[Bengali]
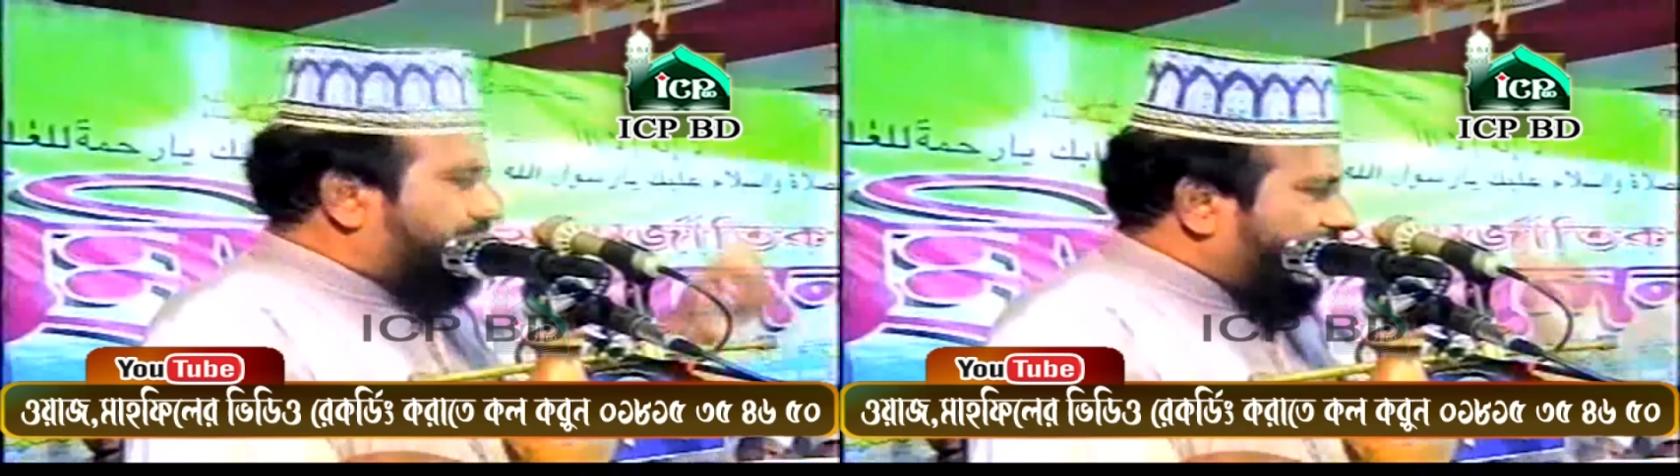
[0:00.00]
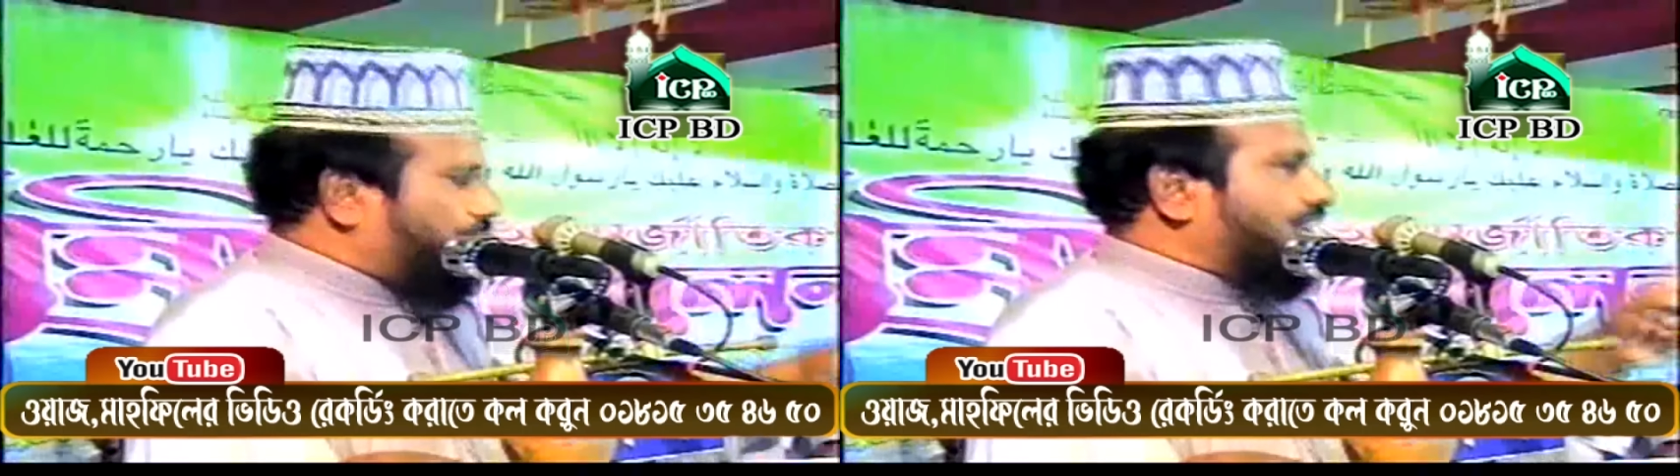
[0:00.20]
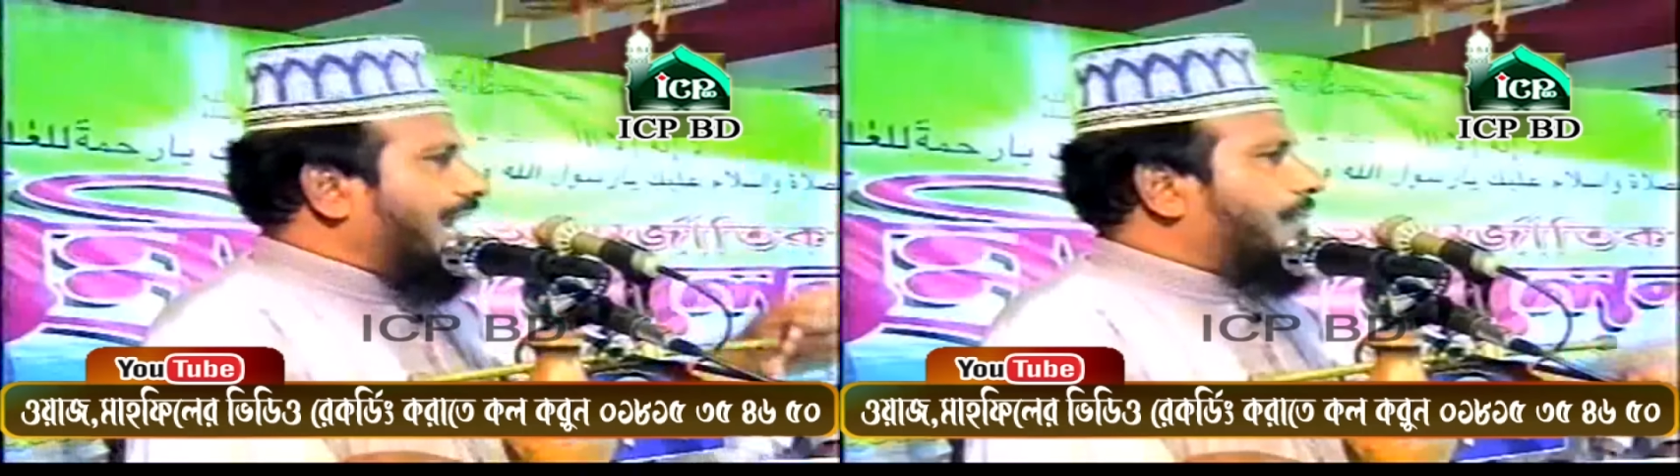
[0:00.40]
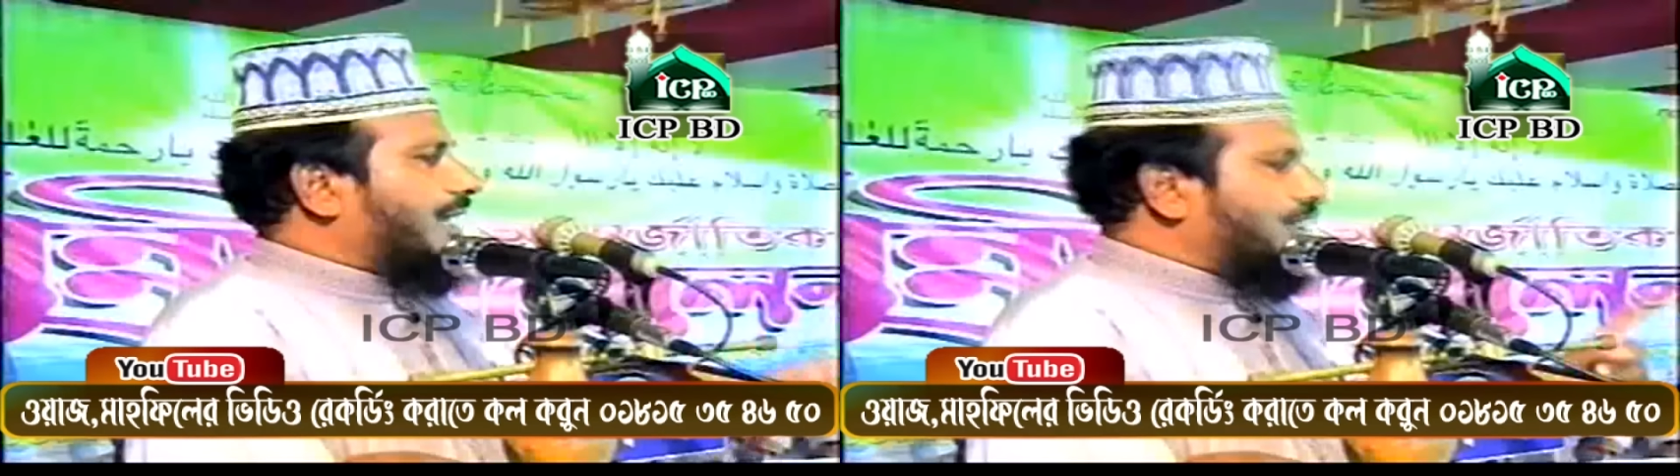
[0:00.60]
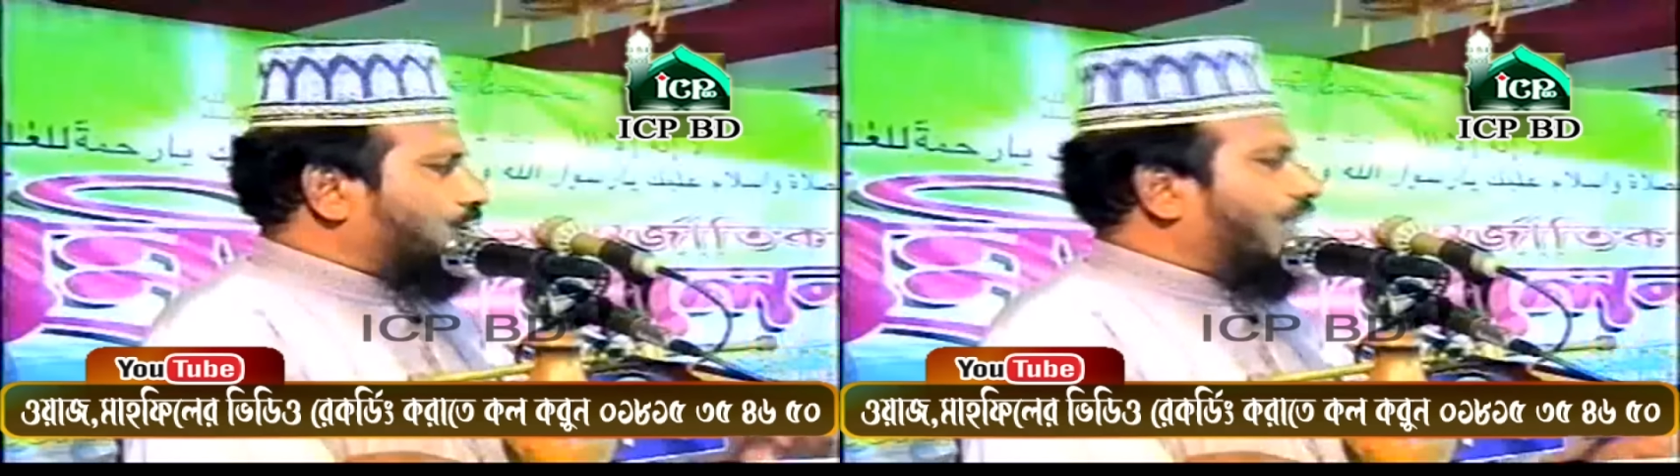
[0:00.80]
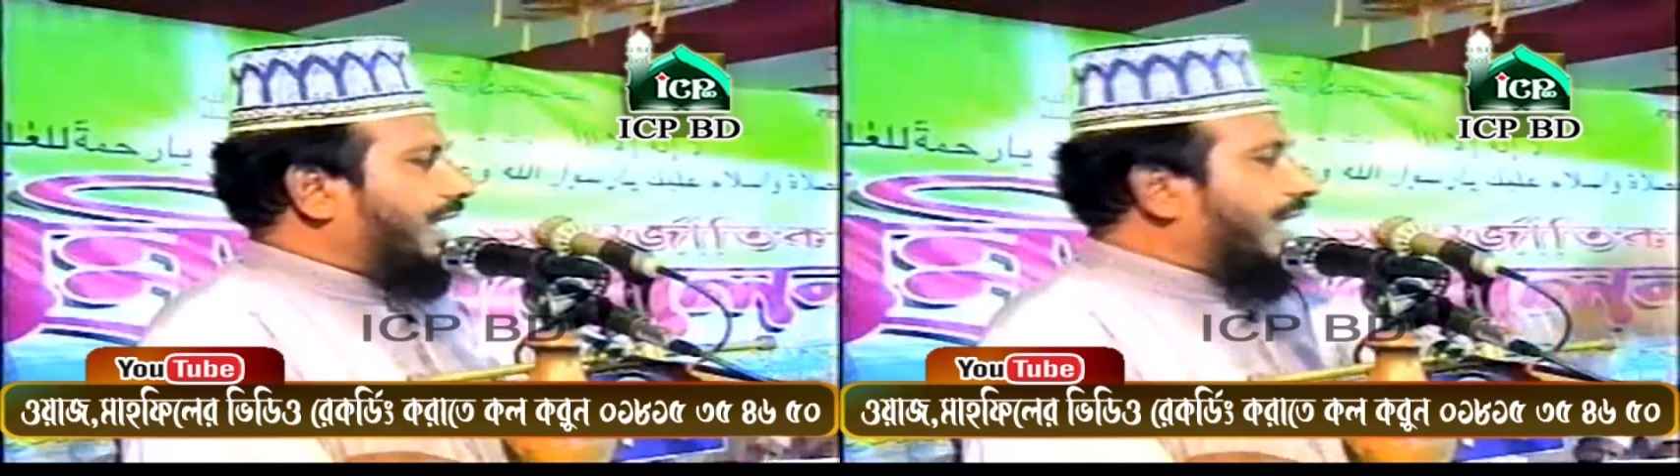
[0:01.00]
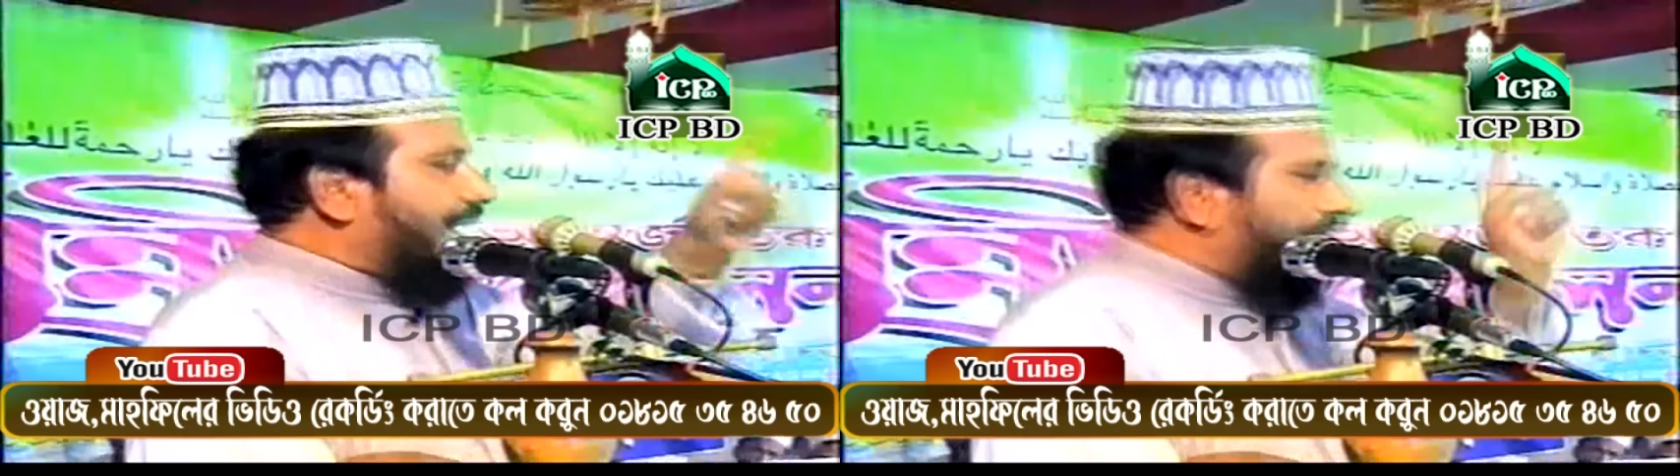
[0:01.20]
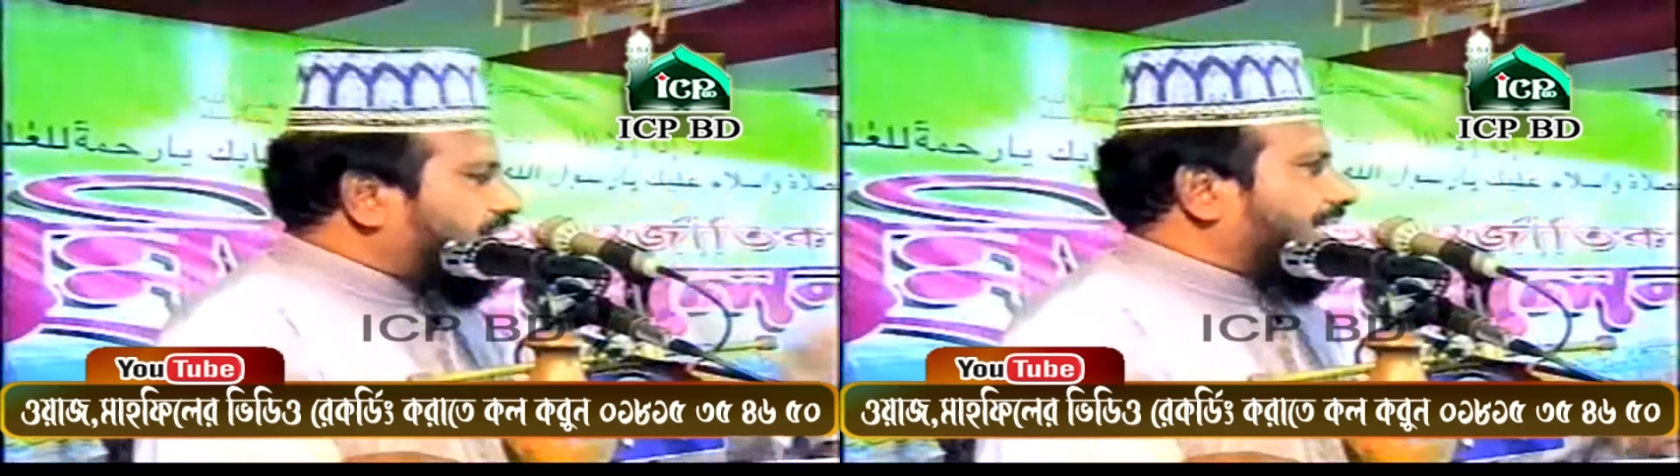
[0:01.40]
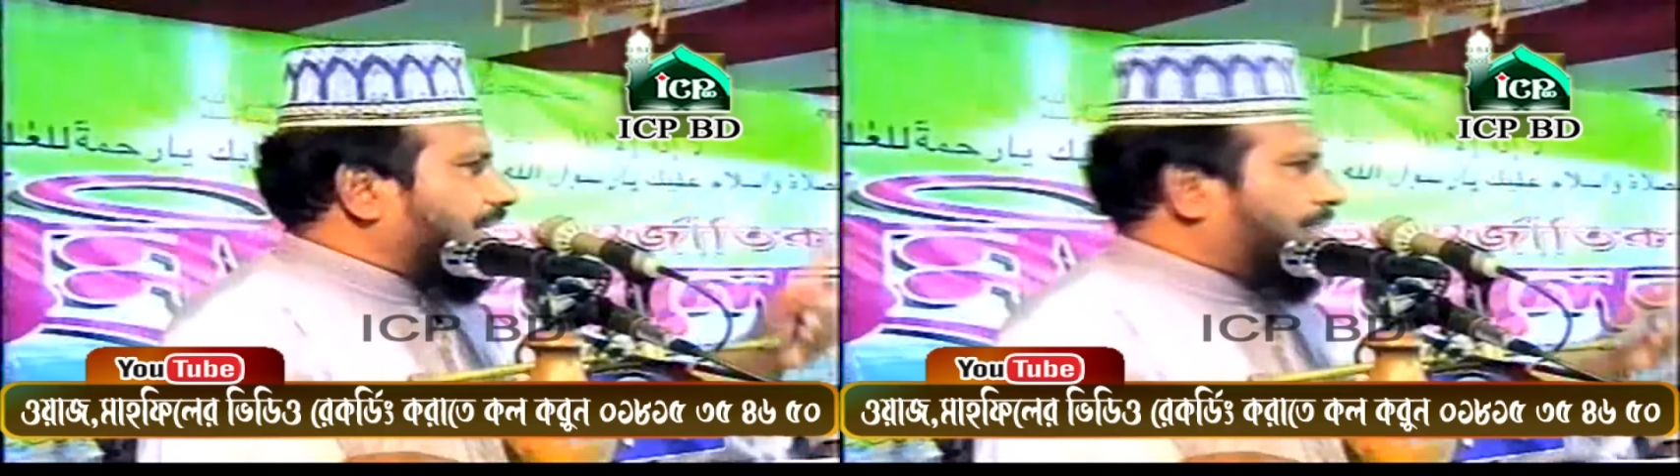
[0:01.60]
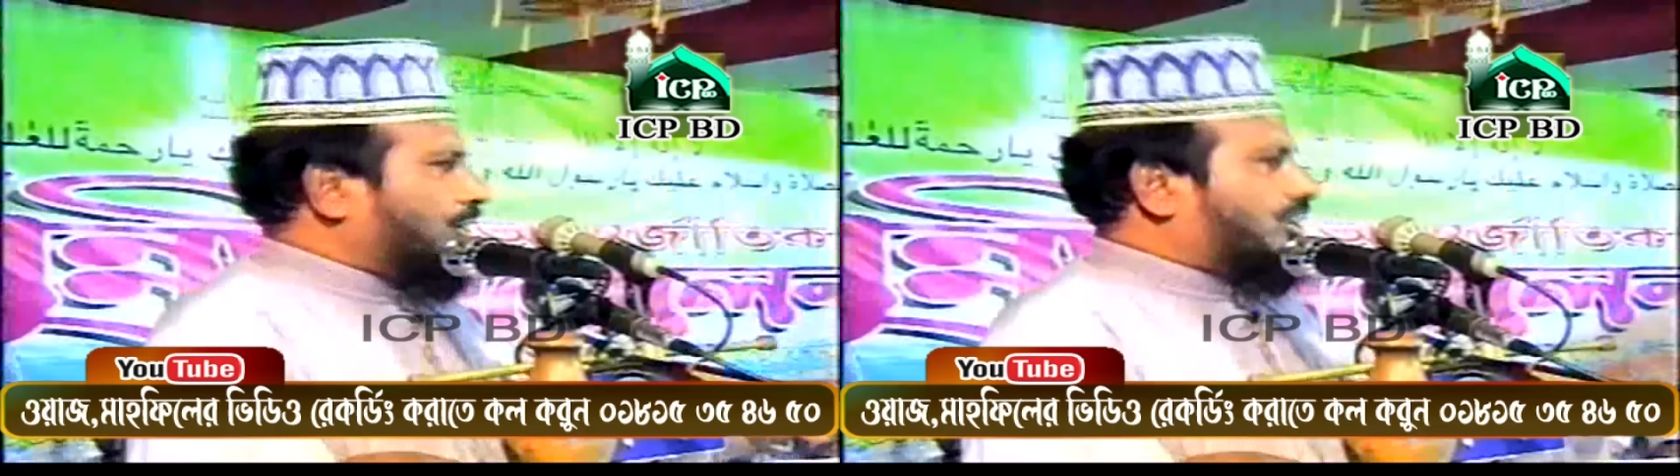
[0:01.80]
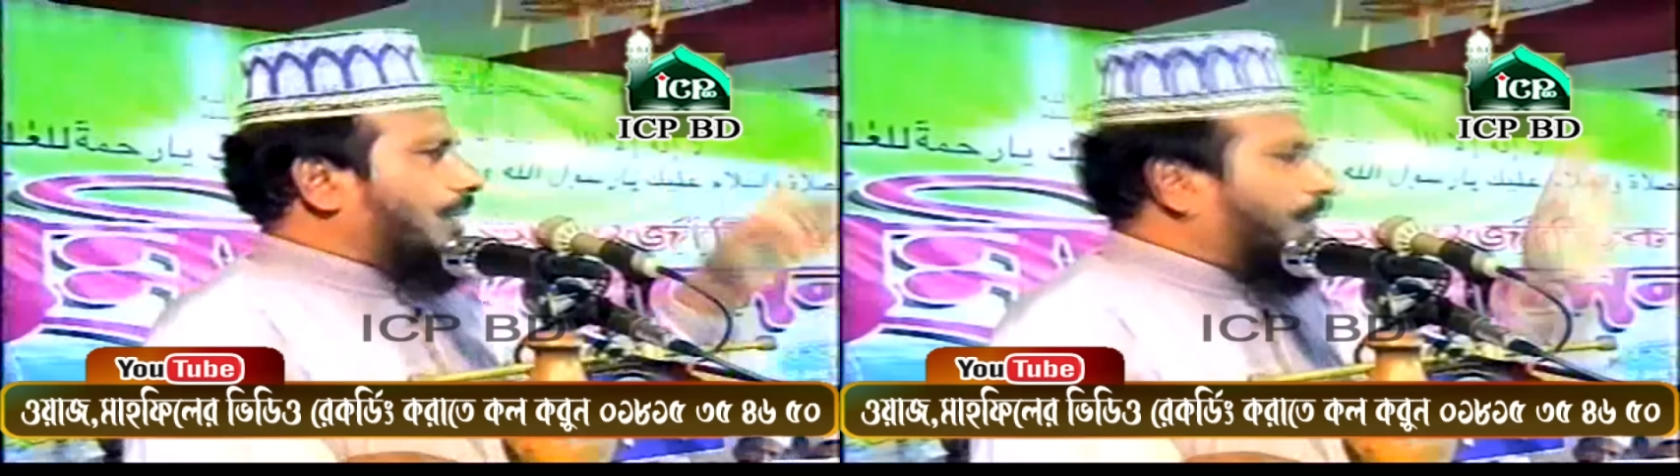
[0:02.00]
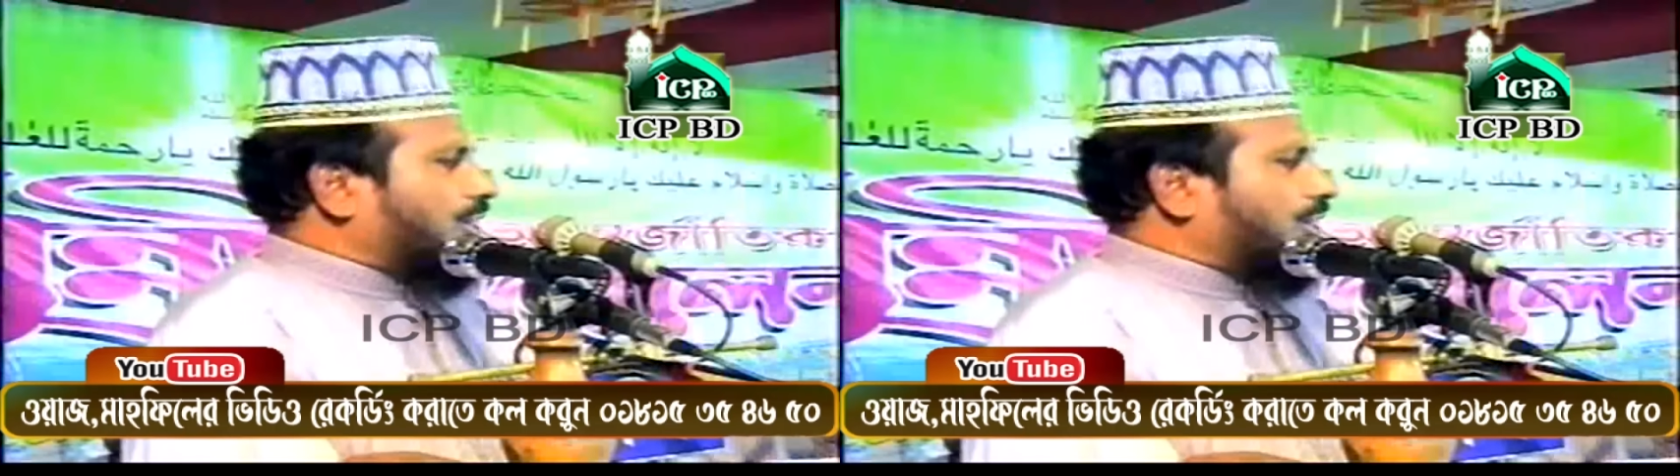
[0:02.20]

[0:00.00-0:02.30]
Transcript: সে যদি আমার রসুলের ইস্কের বিরুদ্ধে